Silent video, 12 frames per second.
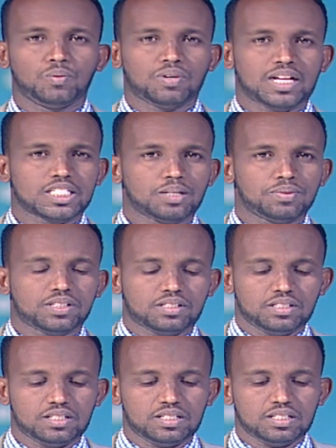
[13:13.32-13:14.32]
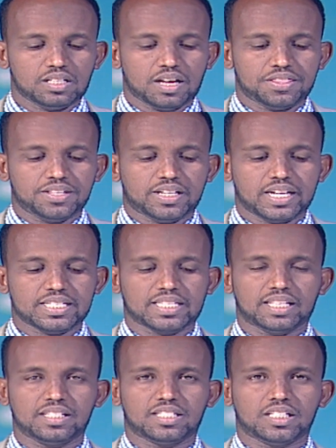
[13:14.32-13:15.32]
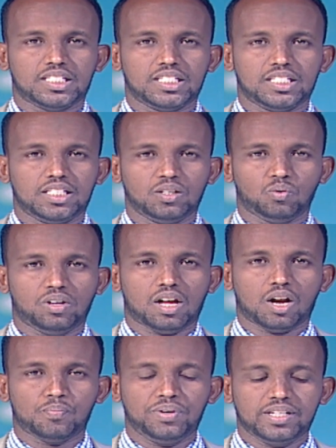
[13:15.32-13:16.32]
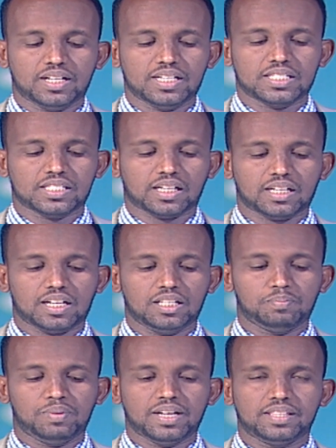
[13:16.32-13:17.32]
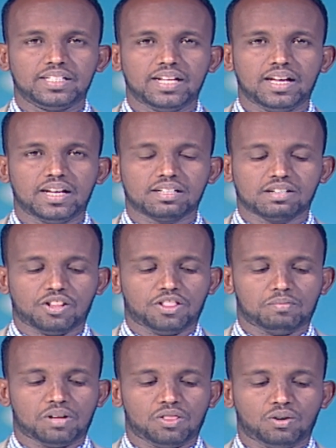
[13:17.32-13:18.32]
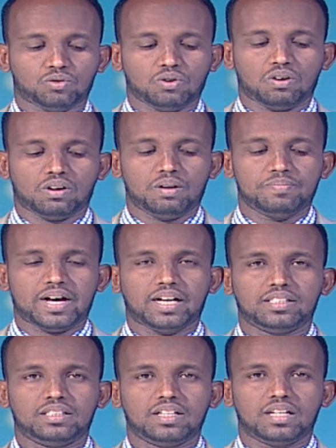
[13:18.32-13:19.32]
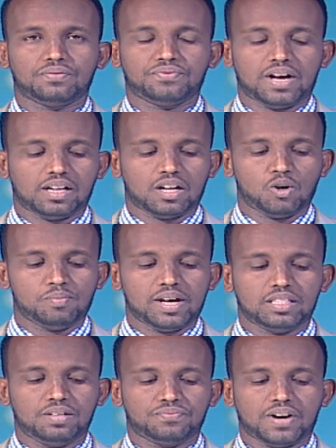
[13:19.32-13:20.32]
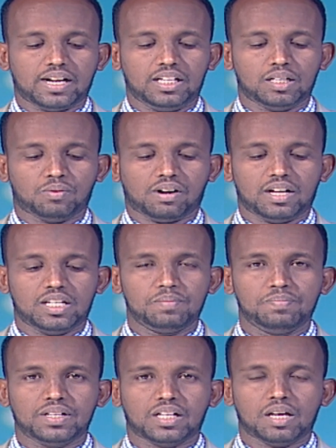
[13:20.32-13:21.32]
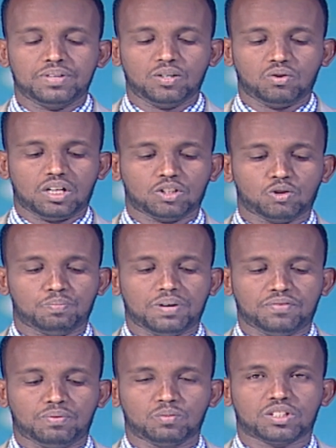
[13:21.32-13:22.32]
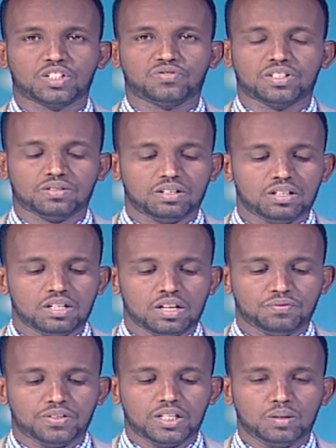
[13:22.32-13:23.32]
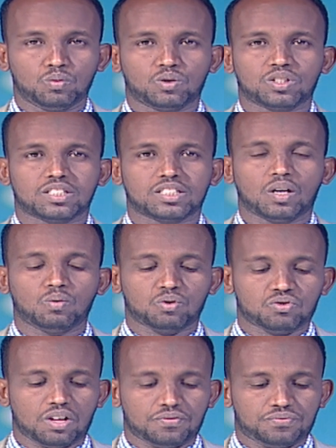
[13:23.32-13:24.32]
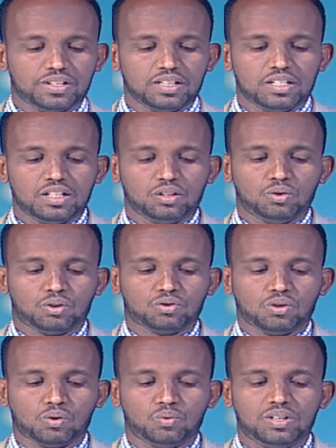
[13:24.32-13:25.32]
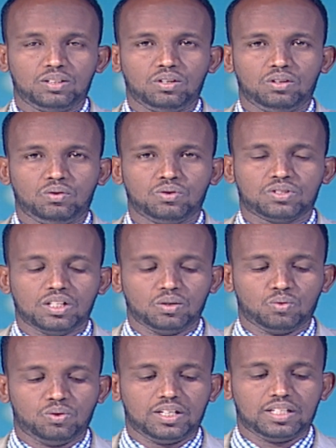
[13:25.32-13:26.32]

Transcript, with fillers: بمناسبة الذكرى السادسة والأربعين لاستقلال بلادنا نظم الدكتور مهد فار أو مهدي فارح إبراهيم كبير الأطباء في مستوصف في مستوصف دكتور جوليد حسين